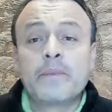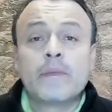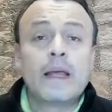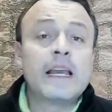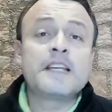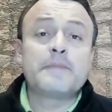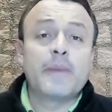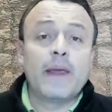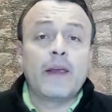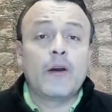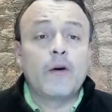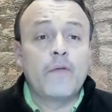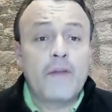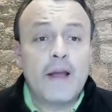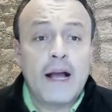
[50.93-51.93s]
el Speaker
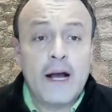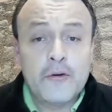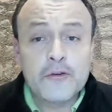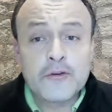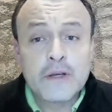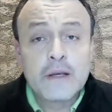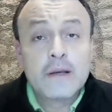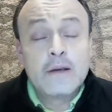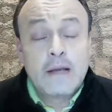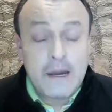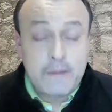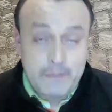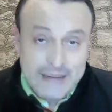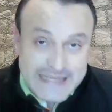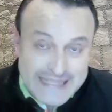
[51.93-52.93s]
of the House,
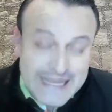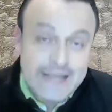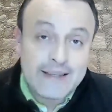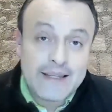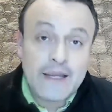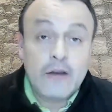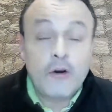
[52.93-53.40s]
el presidente